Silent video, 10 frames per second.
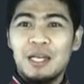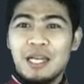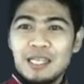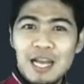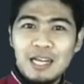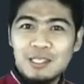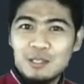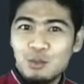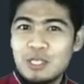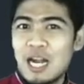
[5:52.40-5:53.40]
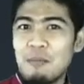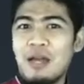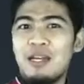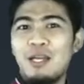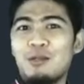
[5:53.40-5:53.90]
Yang jarang
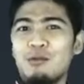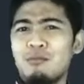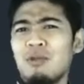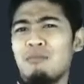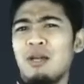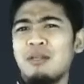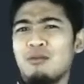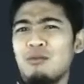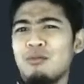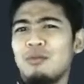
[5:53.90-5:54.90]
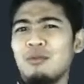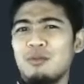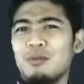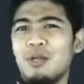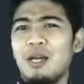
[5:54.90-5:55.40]
mandi itu memang
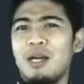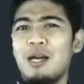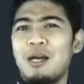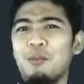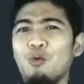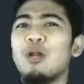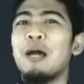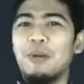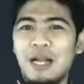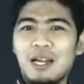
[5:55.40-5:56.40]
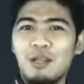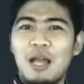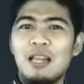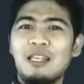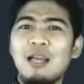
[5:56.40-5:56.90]
e, kurang benar gitu ya,
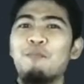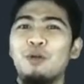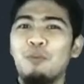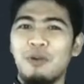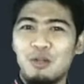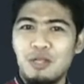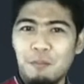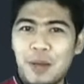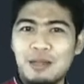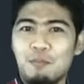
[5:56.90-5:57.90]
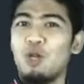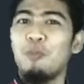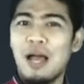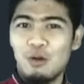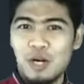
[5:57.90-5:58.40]
artinya belum begitu tepat,
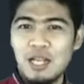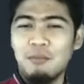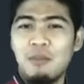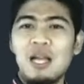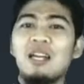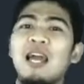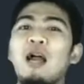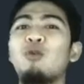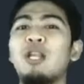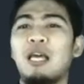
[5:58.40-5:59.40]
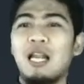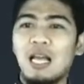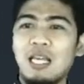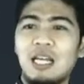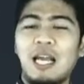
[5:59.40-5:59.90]
belum akurat, maka diakuratkan
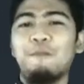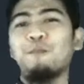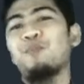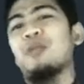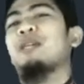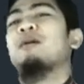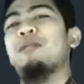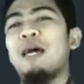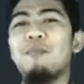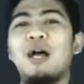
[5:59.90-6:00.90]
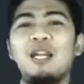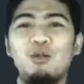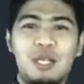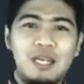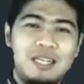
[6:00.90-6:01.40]
lagi dengan tambahan
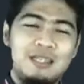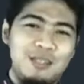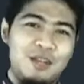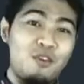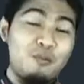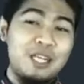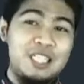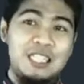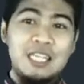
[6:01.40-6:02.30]
itu tadi informasi.